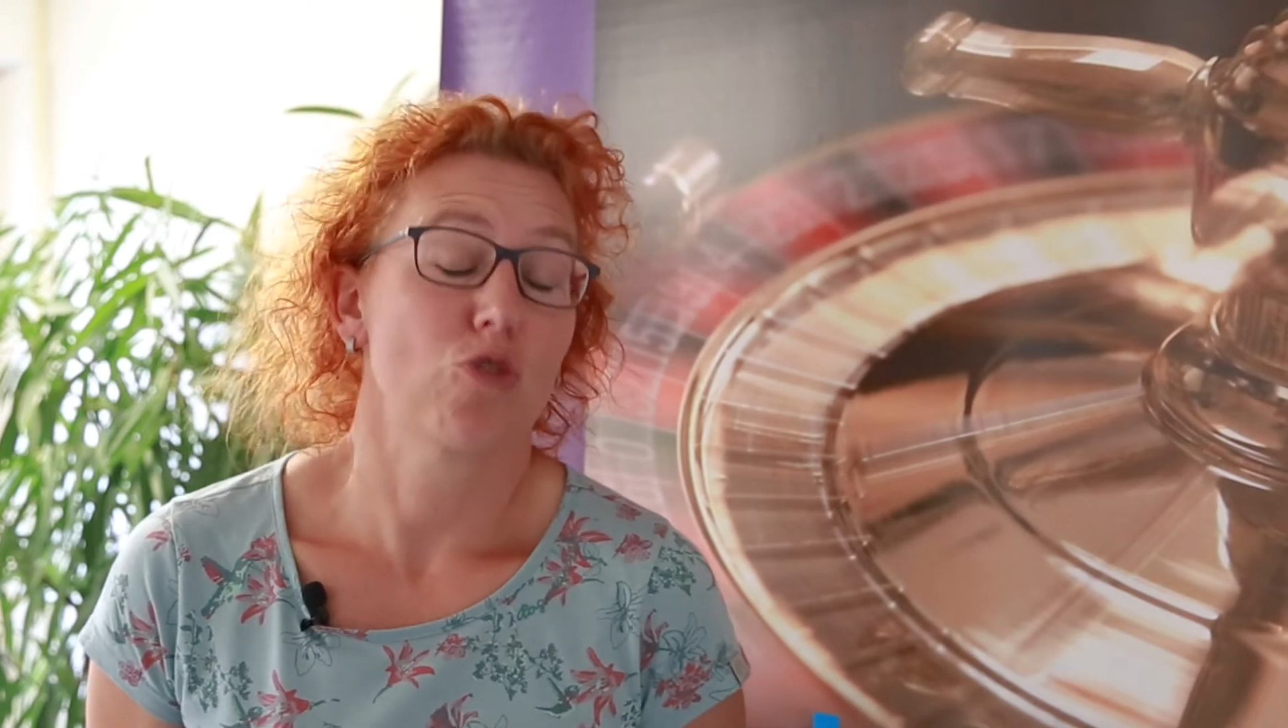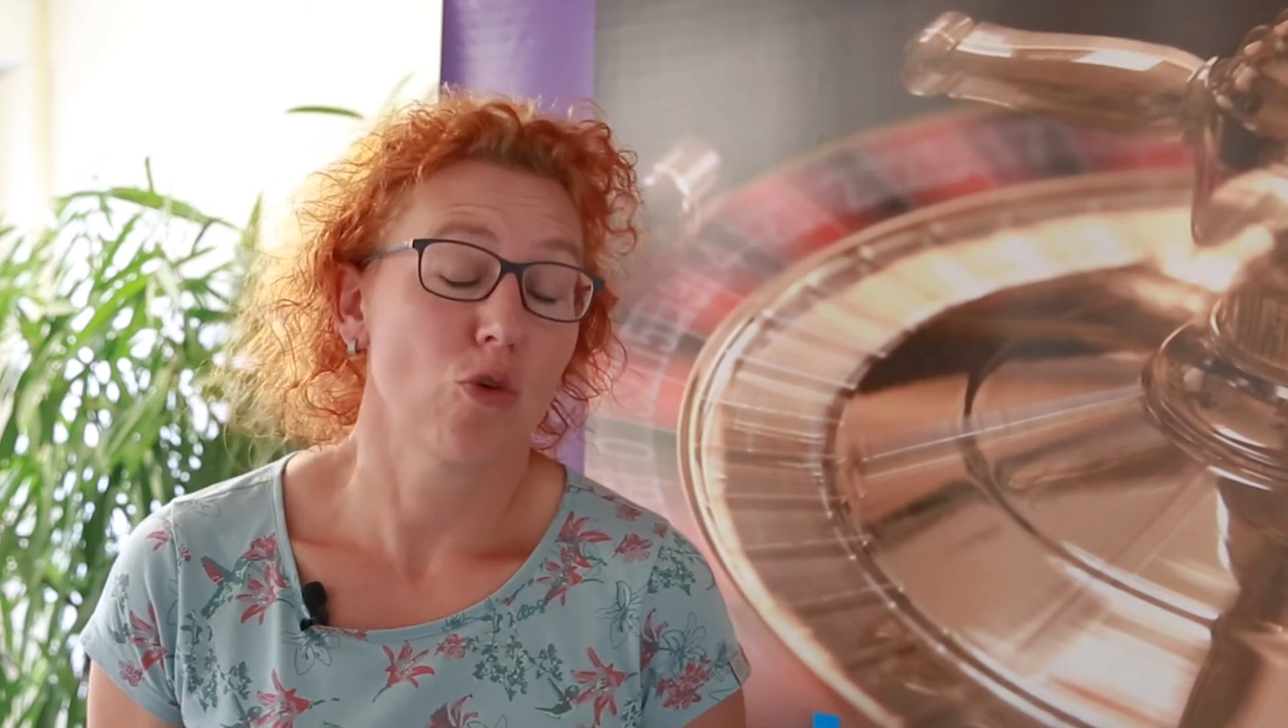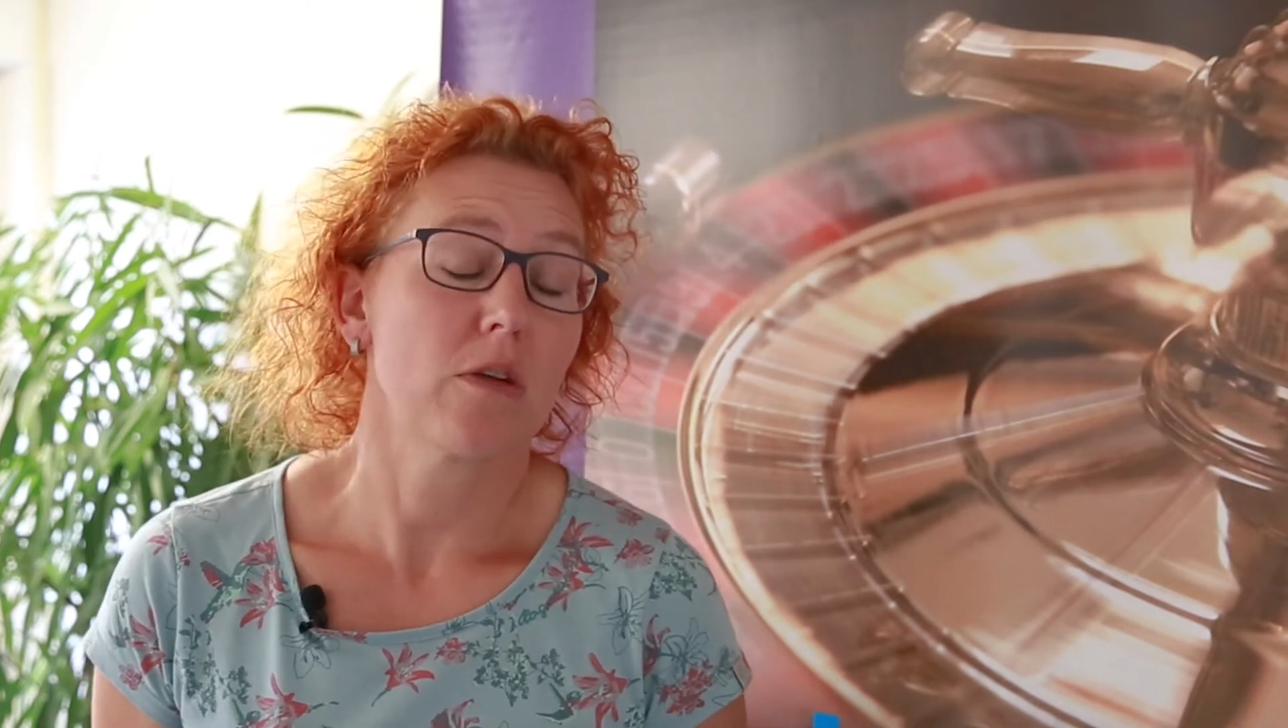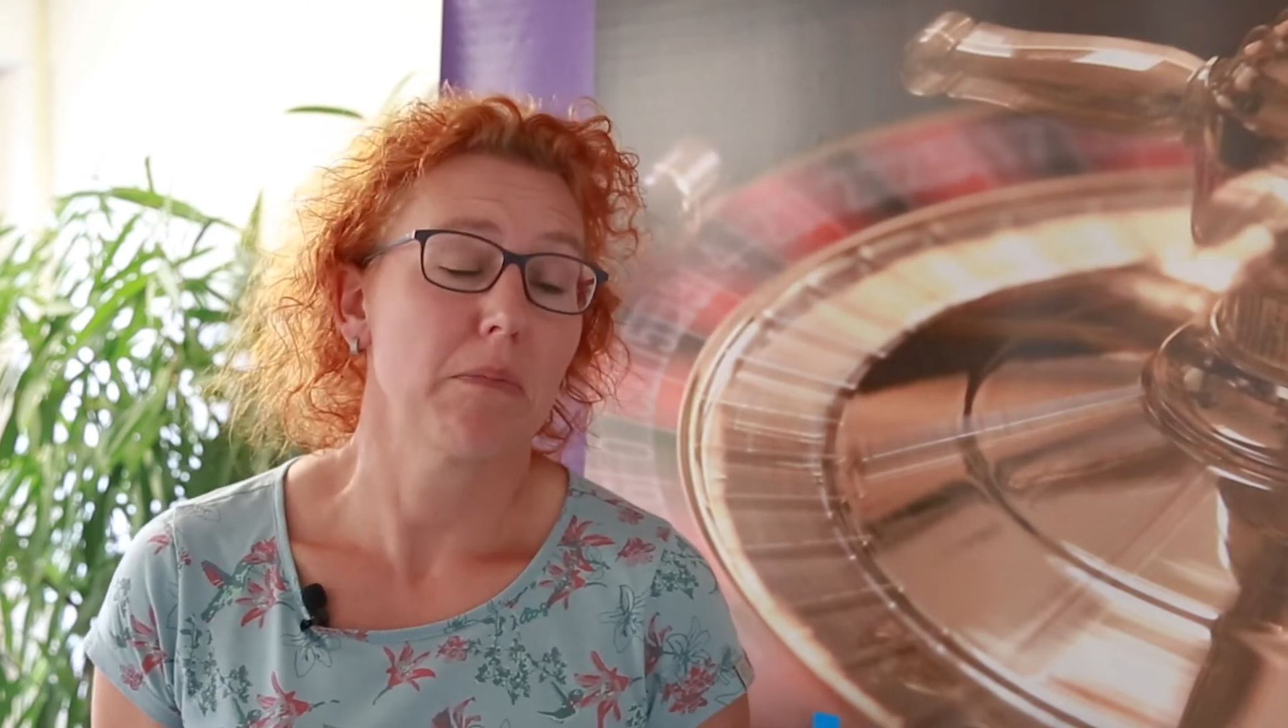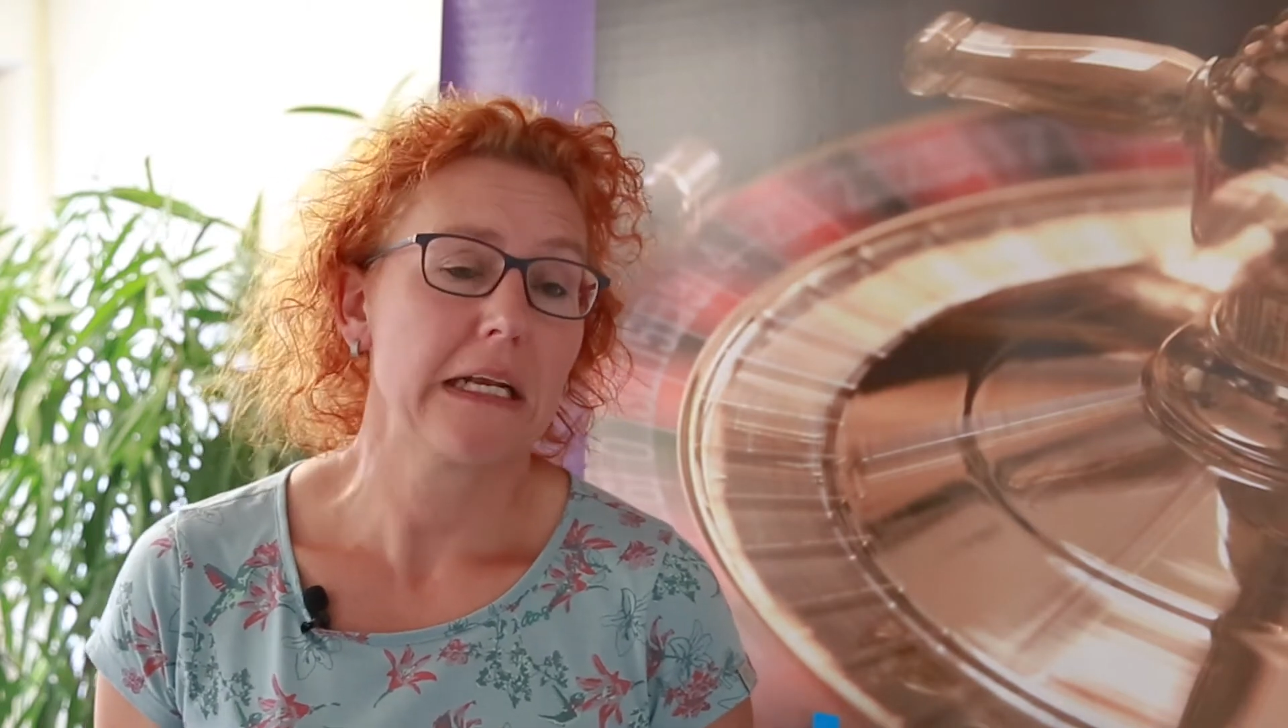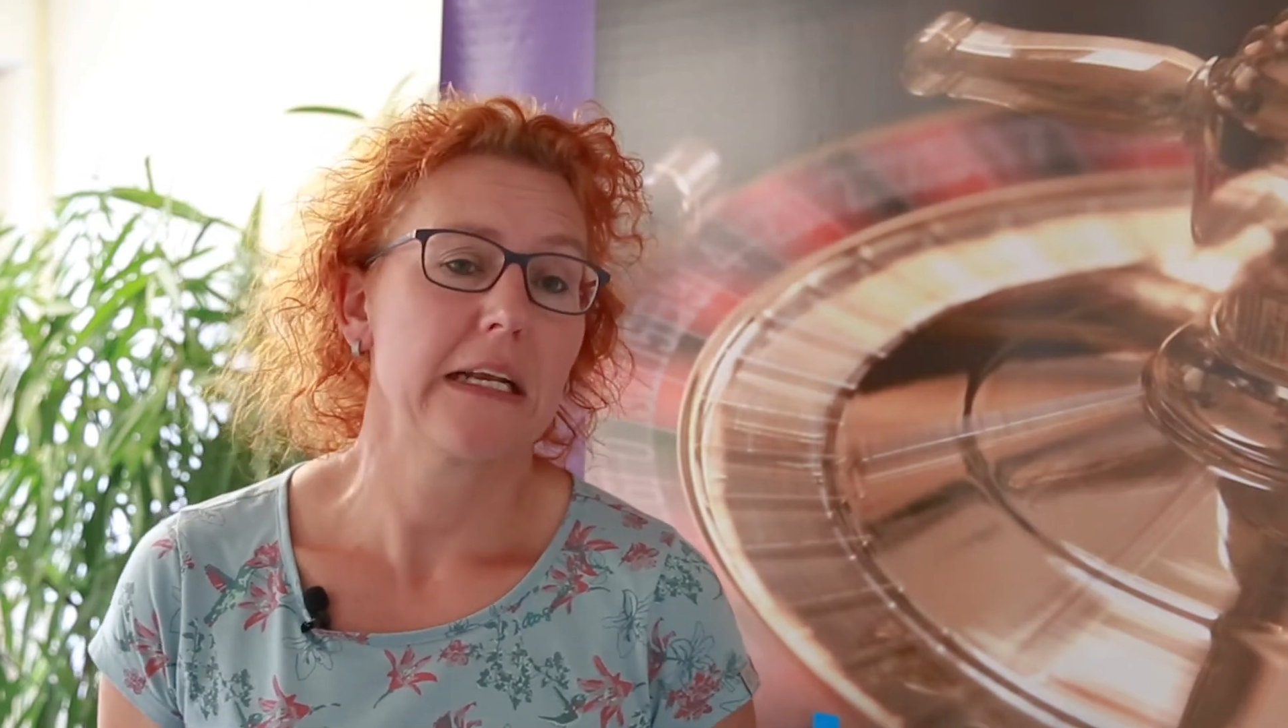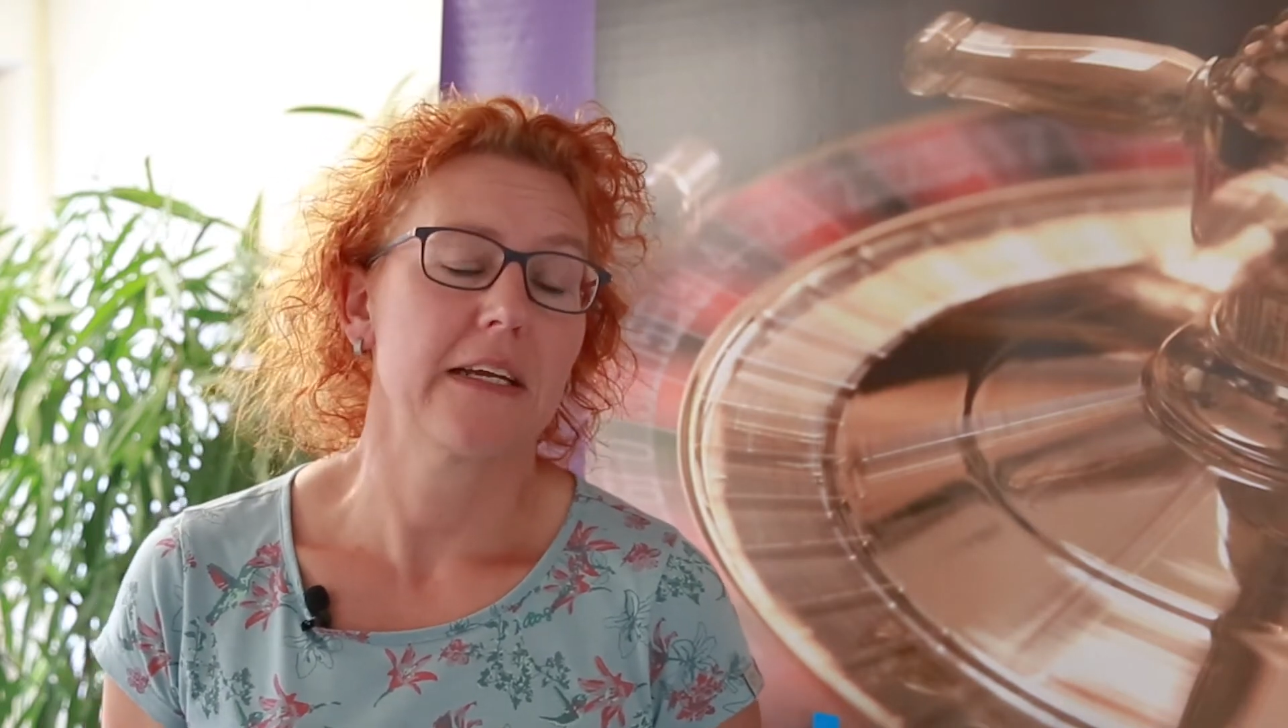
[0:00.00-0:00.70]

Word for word: Suchtmittel